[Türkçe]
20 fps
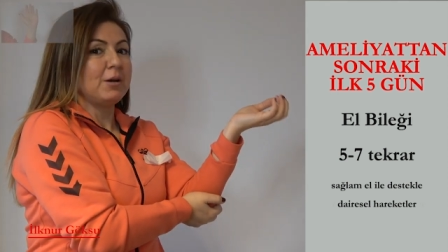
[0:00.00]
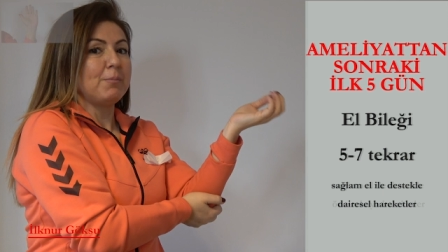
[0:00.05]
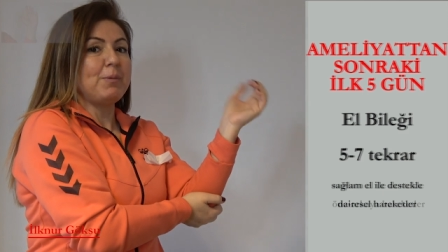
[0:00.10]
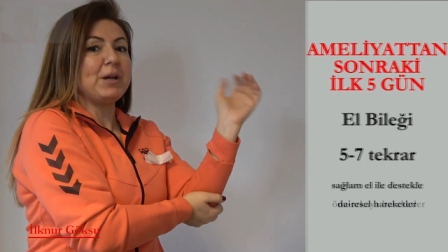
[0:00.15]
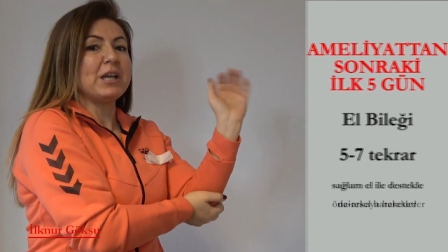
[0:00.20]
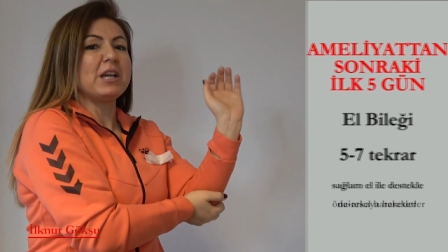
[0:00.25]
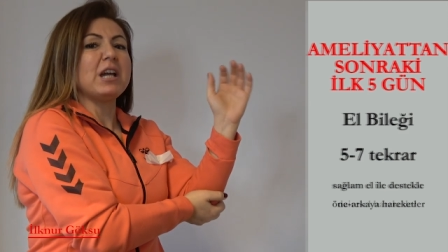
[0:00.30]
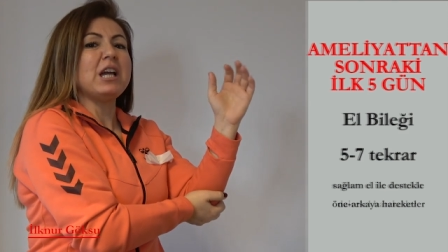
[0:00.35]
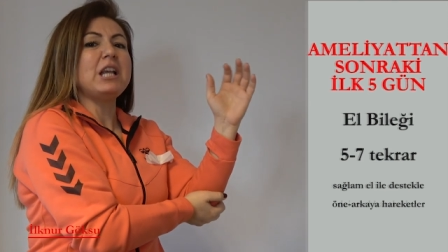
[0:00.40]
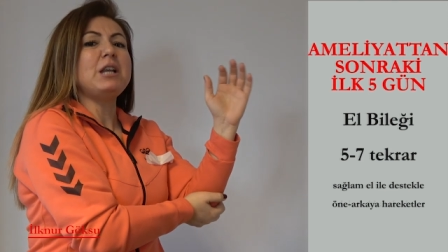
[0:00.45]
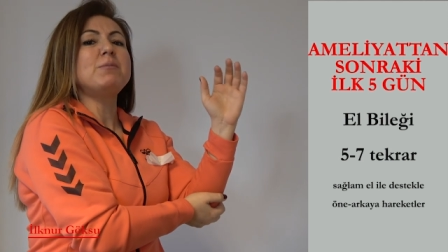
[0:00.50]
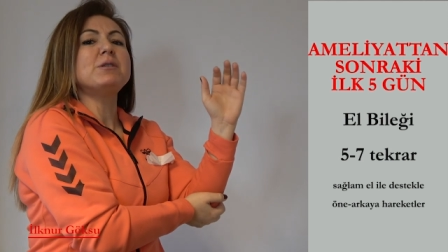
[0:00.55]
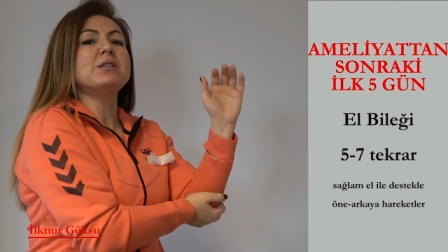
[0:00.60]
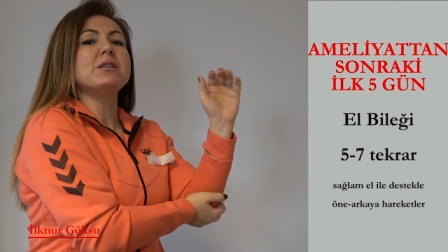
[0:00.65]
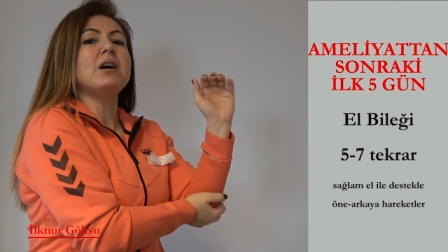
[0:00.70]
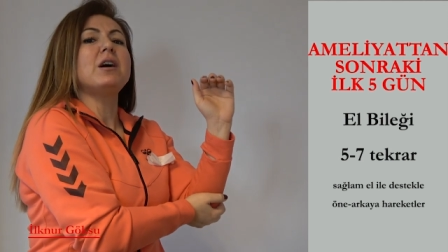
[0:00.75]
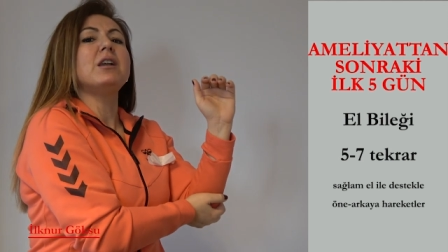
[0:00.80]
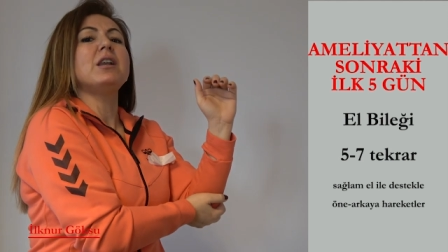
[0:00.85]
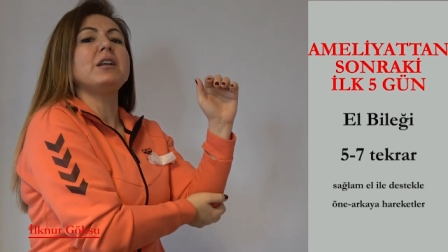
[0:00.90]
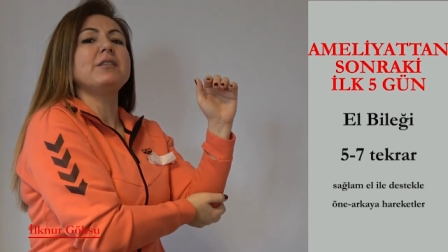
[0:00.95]
Peki elimiz
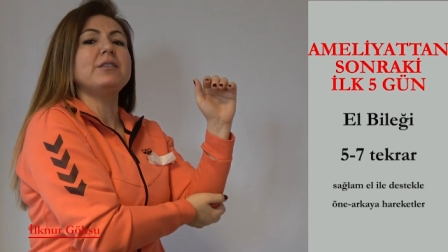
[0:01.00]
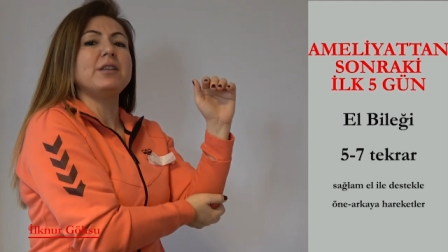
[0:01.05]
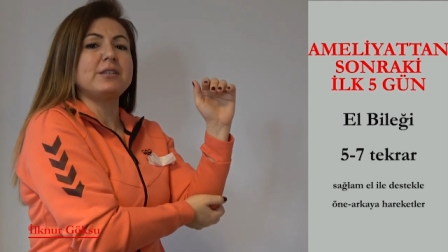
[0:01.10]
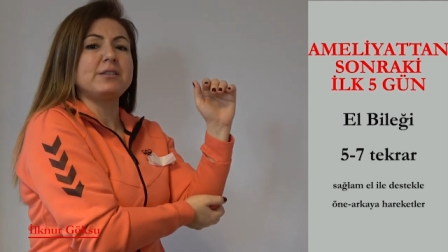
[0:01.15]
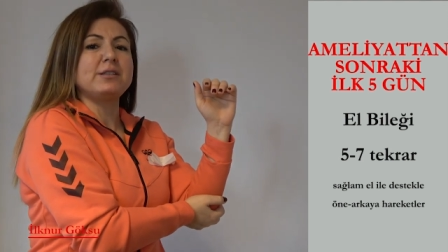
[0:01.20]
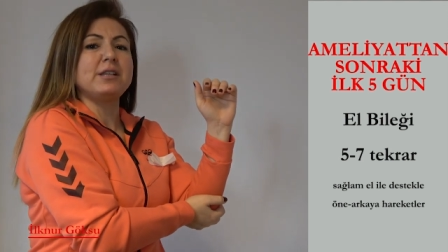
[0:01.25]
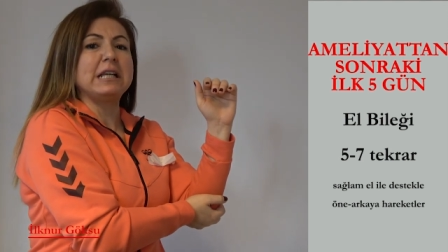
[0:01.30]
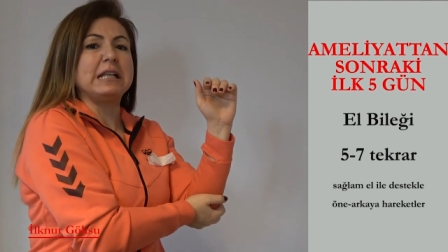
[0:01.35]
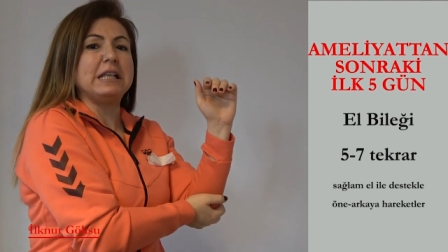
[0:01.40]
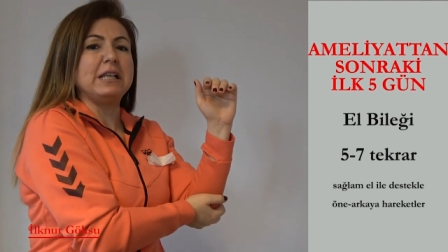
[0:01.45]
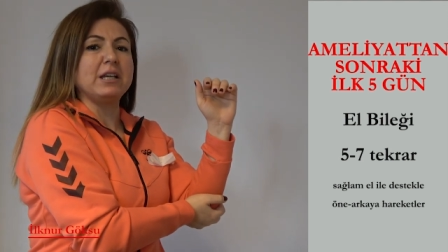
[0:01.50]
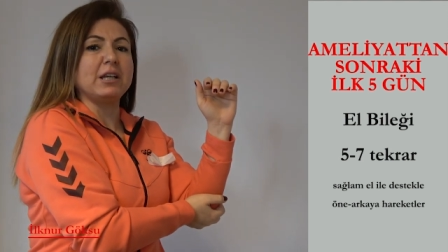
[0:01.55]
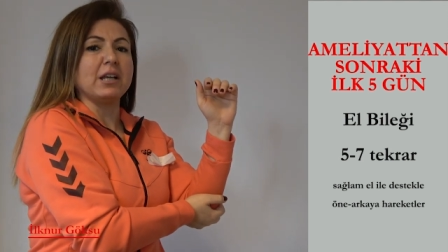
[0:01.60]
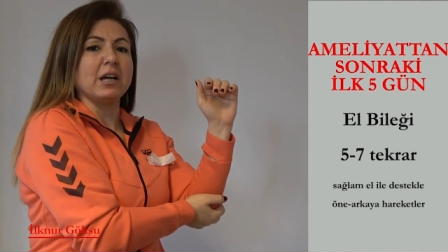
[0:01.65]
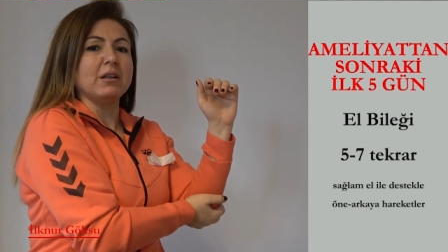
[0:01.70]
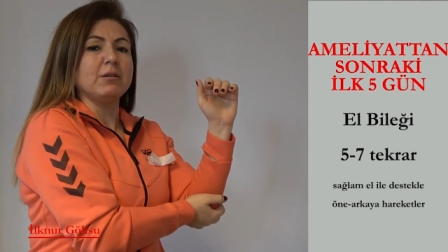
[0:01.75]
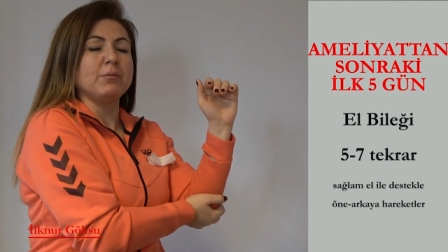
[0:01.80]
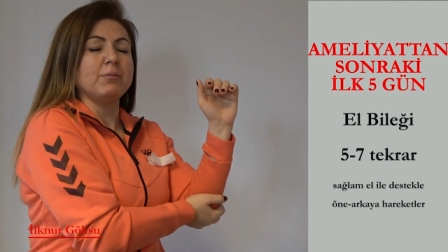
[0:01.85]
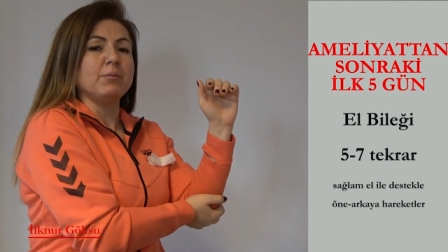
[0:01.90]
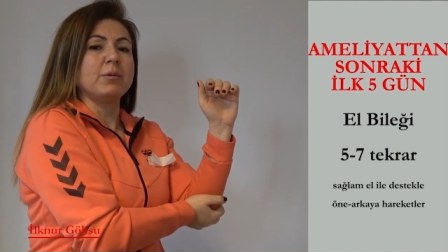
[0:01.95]
halen
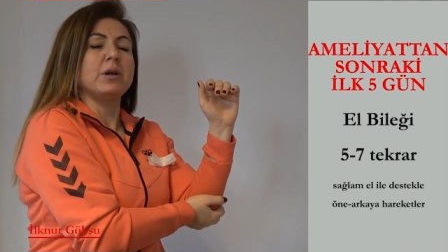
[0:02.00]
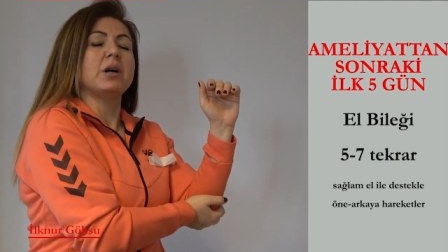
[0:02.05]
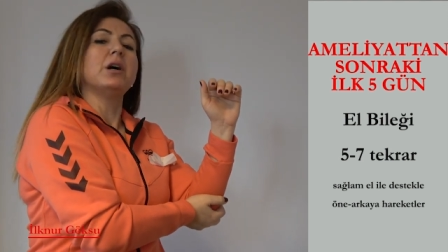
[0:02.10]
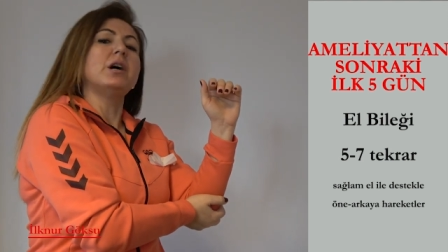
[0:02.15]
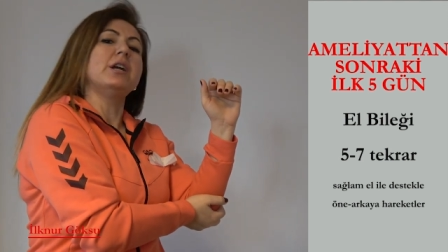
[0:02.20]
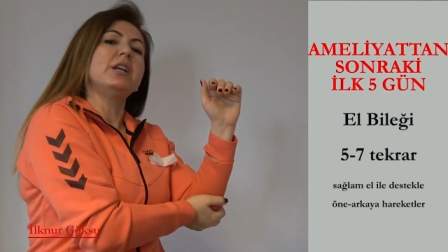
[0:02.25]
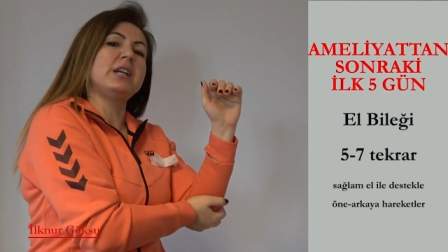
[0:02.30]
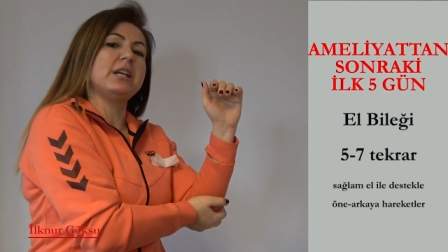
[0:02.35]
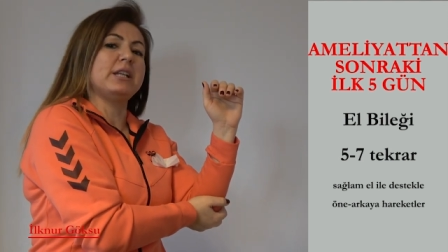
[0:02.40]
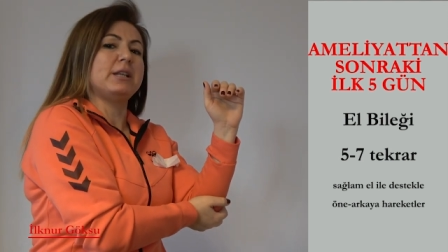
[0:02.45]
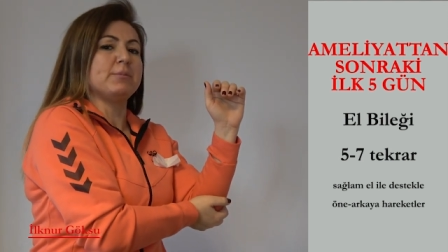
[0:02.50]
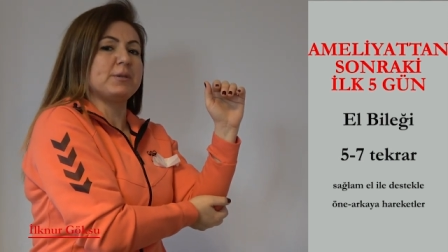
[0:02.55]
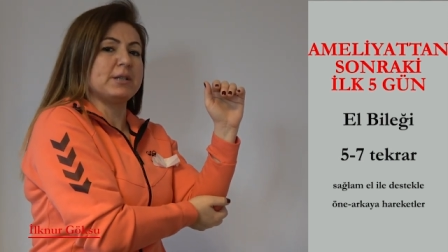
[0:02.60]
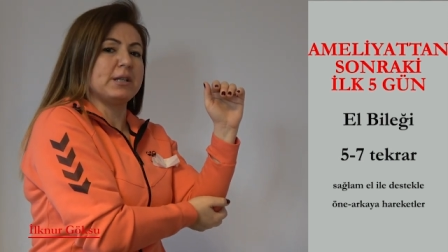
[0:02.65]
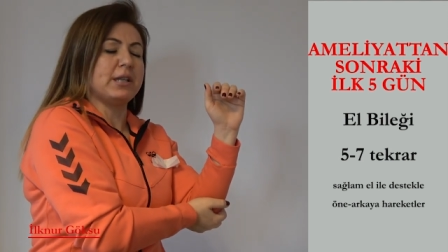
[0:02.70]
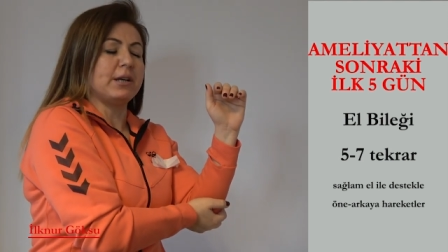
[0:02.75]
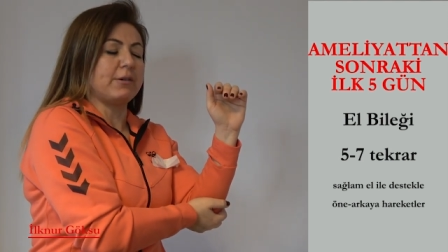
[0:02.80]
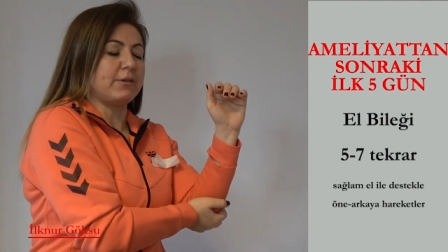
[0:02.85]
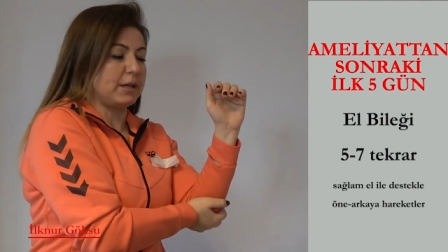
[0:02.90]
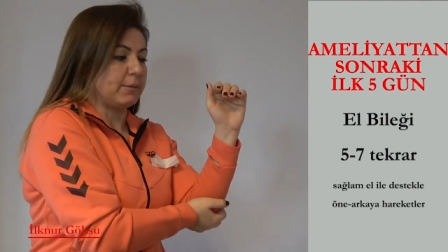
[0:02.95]
destekliyken
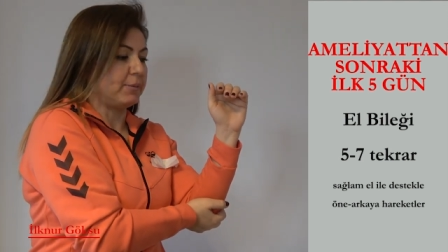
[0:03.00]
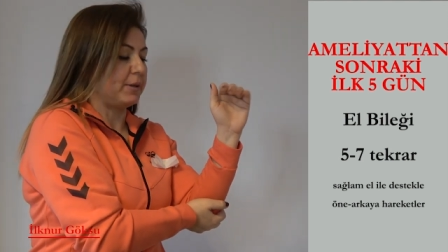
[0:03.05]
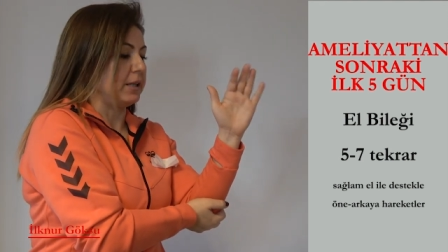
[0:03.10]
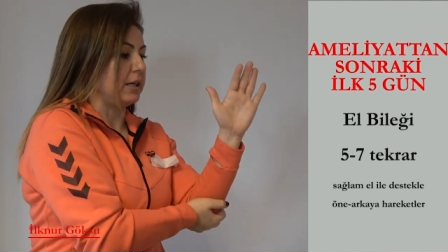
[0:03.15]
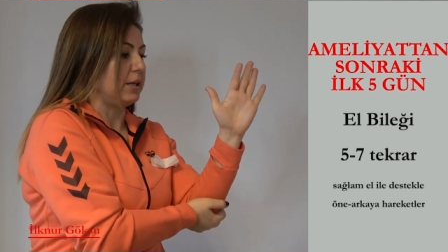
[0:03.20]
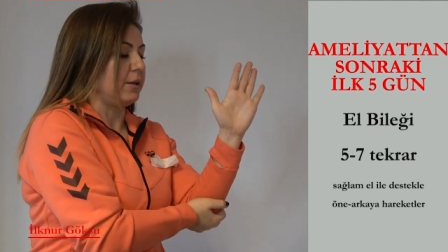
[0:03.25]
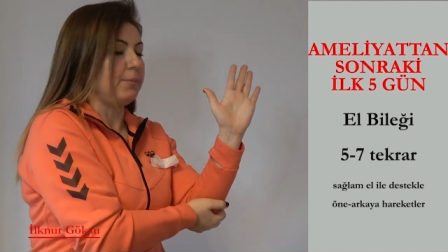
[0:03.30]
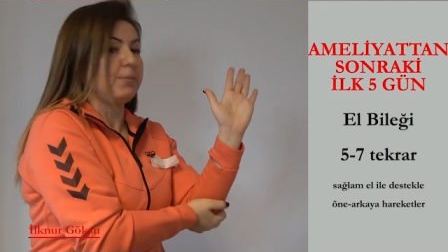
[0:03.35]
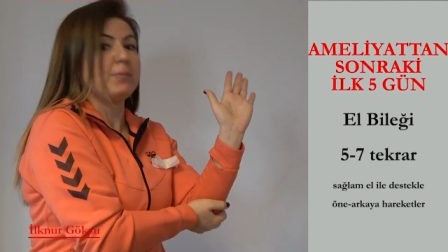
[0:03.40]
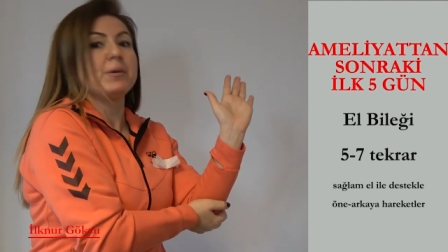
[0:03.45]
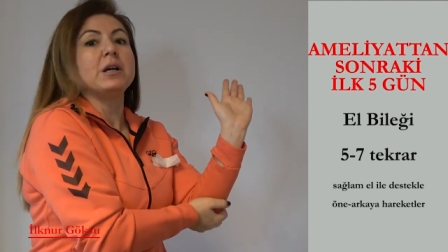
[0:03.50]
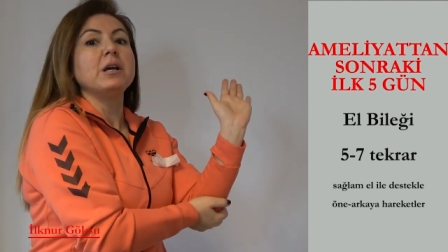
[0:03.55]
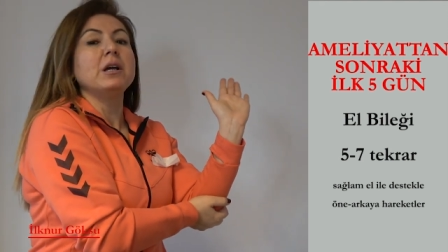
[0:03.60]
hareketimize devam edelim.